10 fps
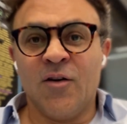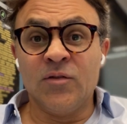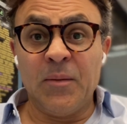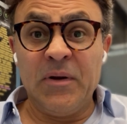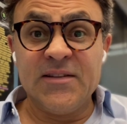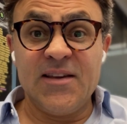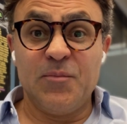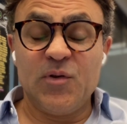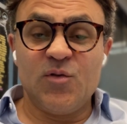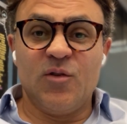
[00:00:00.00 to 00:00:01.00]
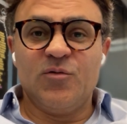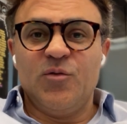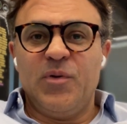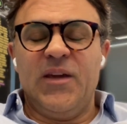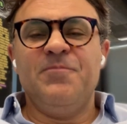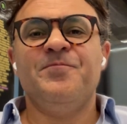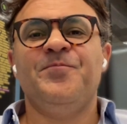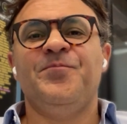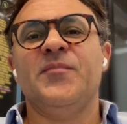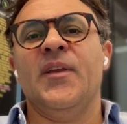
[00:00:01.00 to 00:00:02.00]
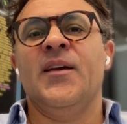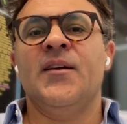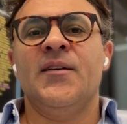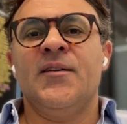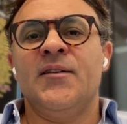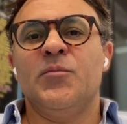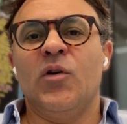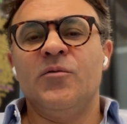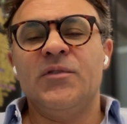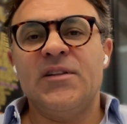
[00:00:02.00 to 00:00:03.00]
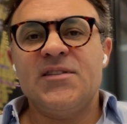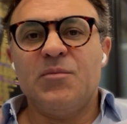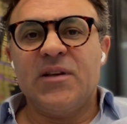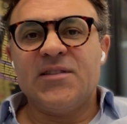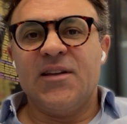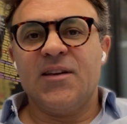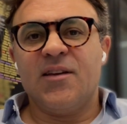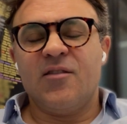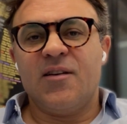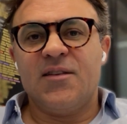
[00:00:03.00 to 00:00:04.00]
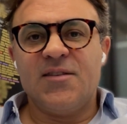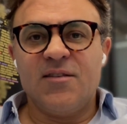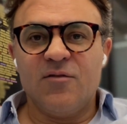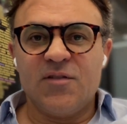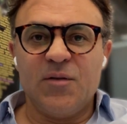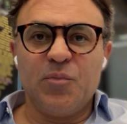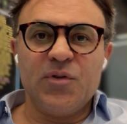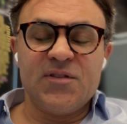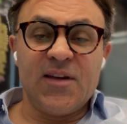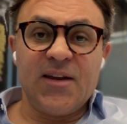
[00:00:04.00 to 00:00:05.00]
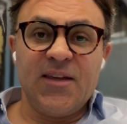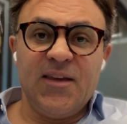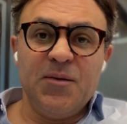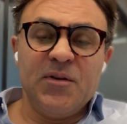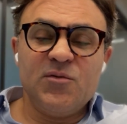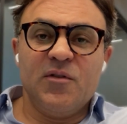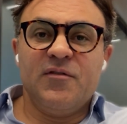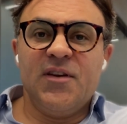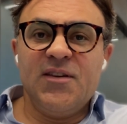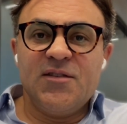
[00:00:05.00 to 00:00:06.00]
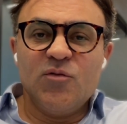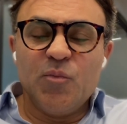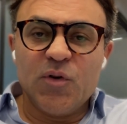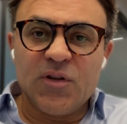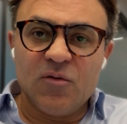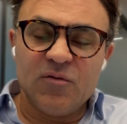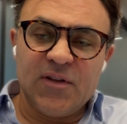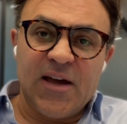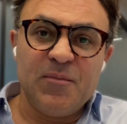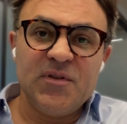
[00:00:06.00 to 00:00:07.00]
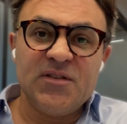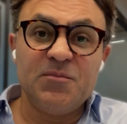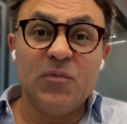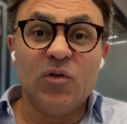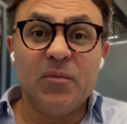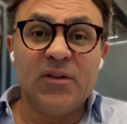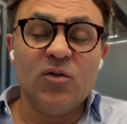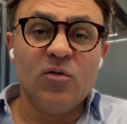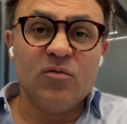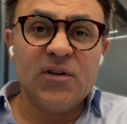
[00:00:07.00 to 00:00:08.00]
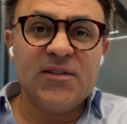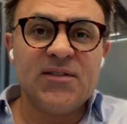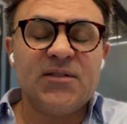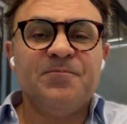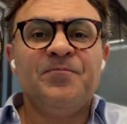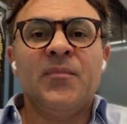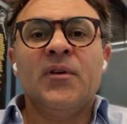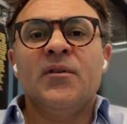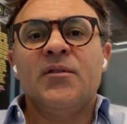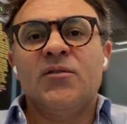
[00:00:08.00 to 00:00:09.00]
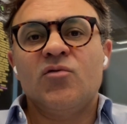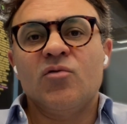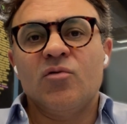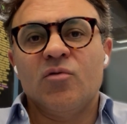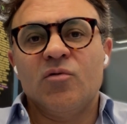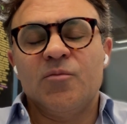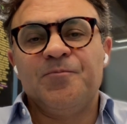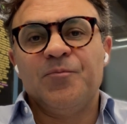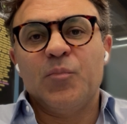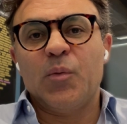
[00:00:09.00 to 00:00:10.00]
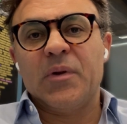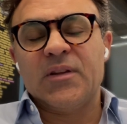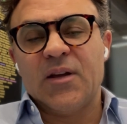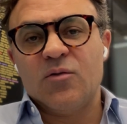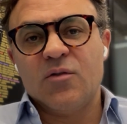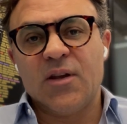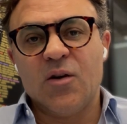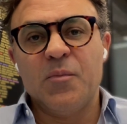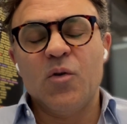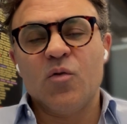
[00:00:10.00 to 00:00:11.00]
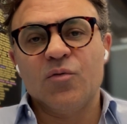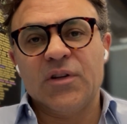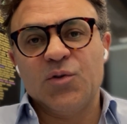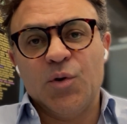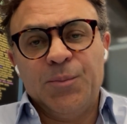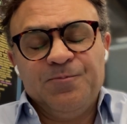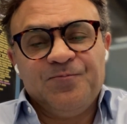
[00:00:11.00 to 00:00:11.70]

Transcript: Contabiliza aí, pessoal, tudo bem? Bom, antes de mais nada, quero agradecer você por estar aqui mais uma vez no Portal Contábeis. Meu nome é Douglas, sou proprietário do canal Meu Contador,